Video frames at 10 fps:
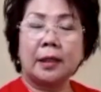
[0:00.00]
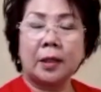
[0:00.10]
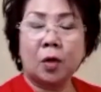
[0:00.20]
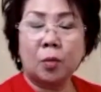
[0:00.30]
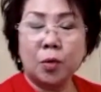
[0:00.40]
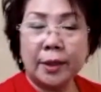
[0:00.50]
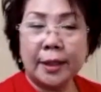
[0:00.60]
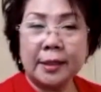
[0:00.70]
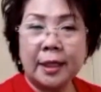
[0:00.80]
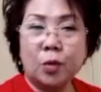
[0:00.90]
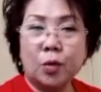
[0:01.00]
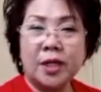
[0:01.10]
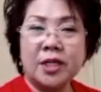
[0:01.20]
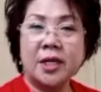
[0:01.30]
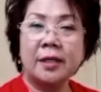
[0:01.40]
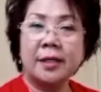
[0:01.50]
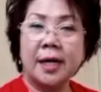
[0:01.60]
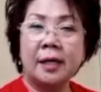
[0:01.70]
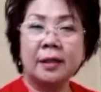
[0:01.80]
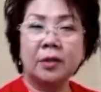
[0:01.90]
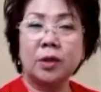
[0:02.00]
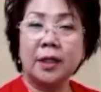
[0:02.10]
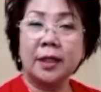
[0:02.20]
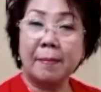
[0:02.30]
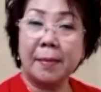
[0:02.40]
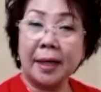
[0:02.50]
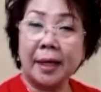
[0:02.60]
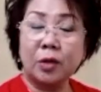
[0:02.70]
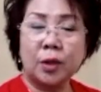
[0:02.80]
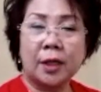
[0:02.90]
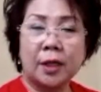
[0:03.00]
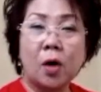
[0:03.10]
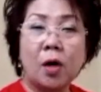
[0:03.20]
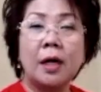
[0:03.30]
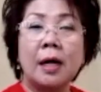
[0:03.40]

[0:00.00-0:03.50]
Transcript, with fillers: komunitas Indonesia yang dinamakan To The Rock.